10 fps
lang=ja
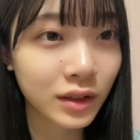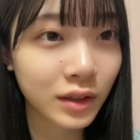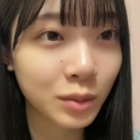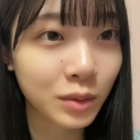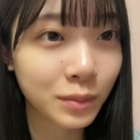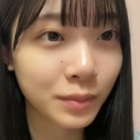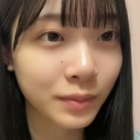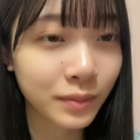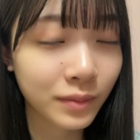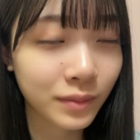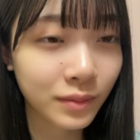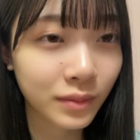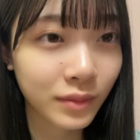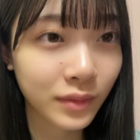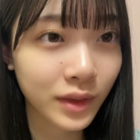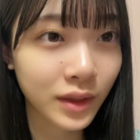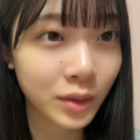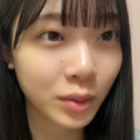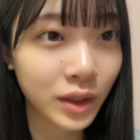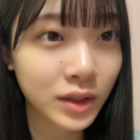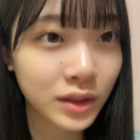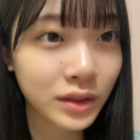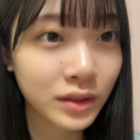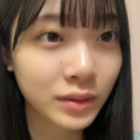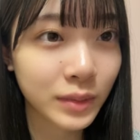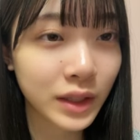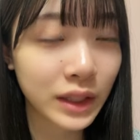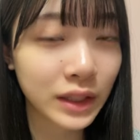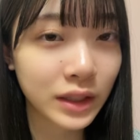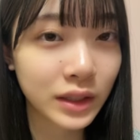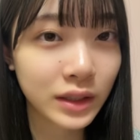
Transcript: なんかもう終わるみたいな